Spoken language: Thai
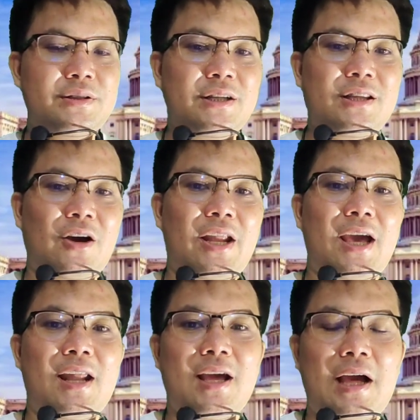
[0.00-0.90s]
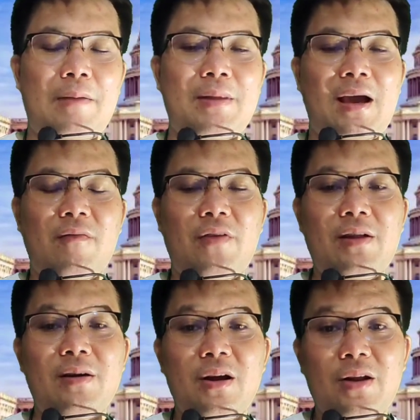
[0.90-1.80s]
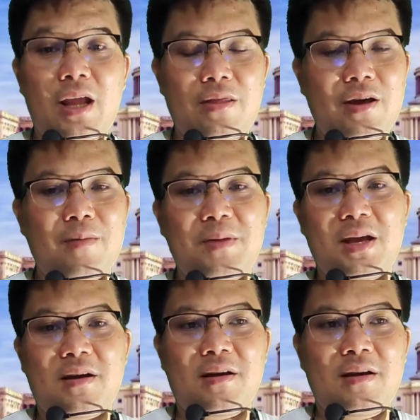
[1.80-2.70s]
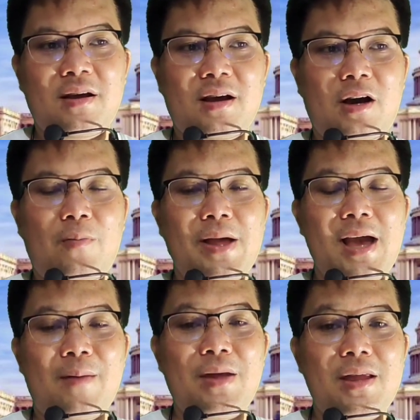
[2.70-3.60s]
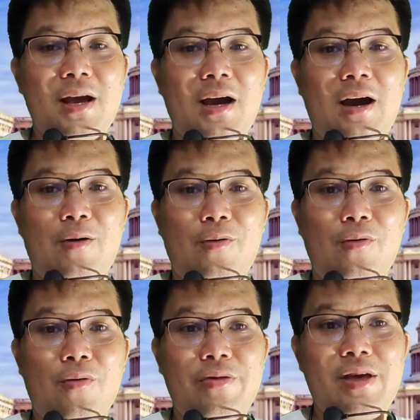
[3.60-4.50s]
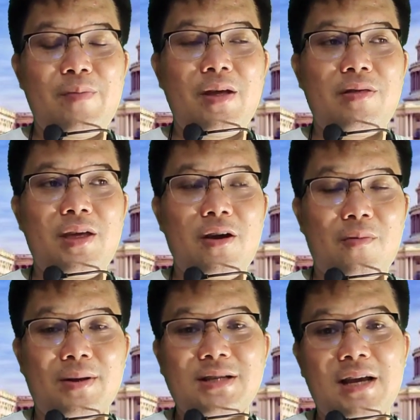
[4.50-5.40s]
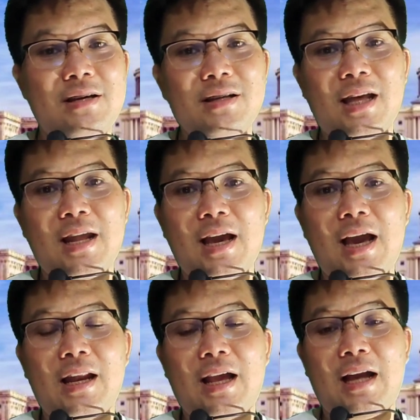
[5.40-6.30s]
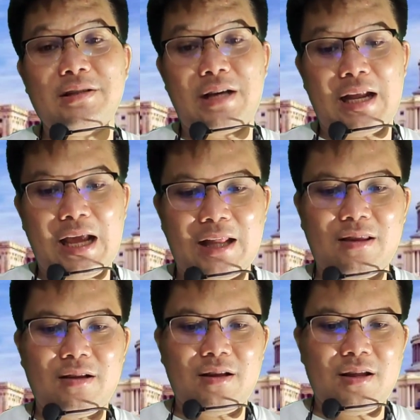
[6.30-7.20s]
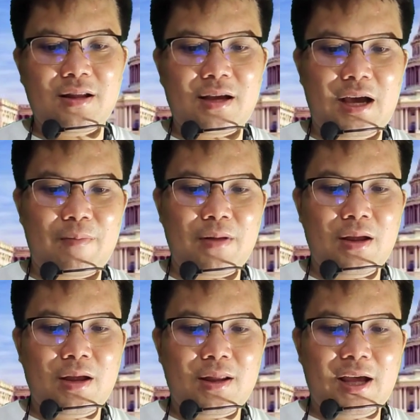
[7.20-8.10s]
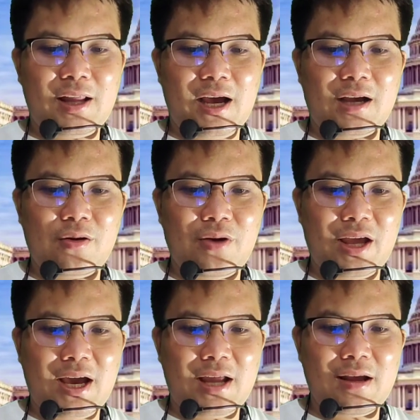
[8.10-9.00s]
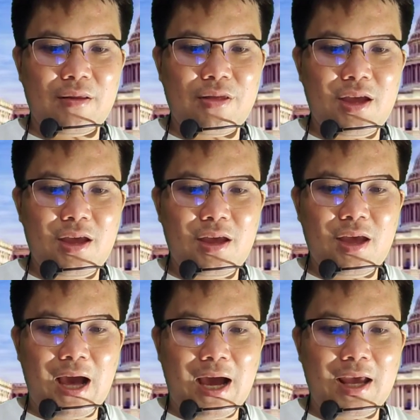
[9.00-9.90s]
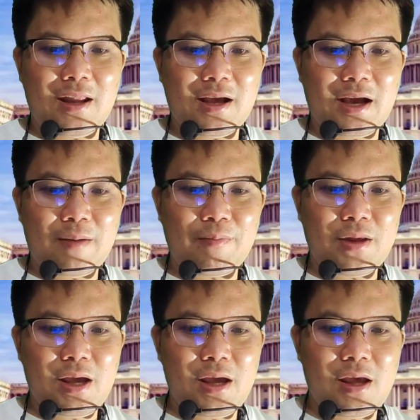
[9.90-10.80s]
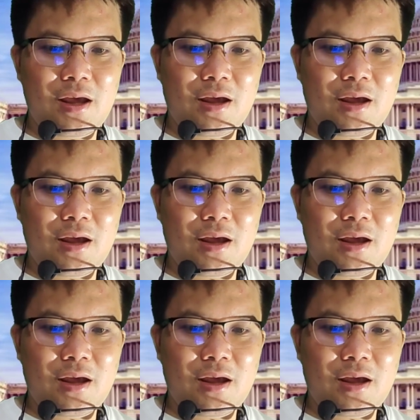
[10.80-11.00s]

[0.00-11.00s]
ซึ่งตอนนี้นะครับทาง Federal Reserve เนี่ยเขาพยายามที่จะเอา CBC ออกมาใช้คือธนาคารกลางสหรัฐนะครับแต่ทางหน่วยงานอย่าง CEI นะครับ ที่